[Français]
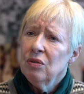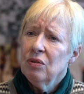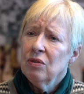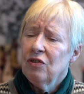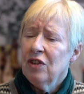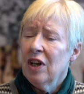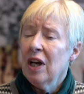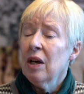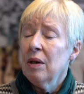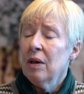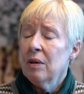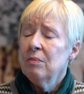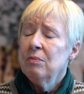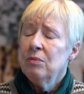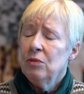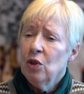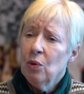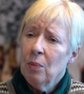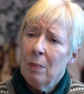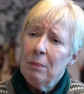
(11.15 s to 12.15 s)
enfin
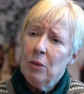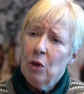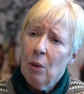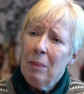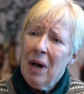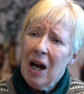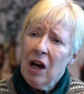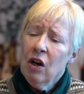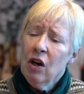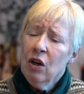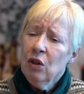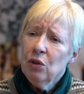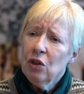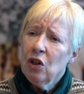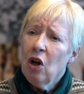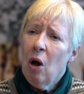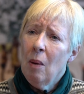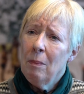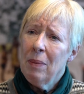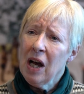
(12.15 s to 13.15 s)
nos parents, nos
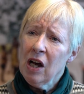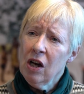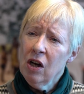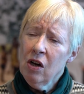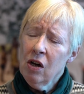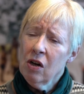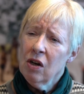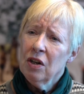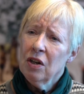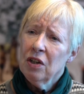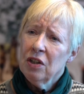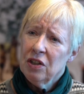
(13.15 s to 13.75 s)
grands-parents,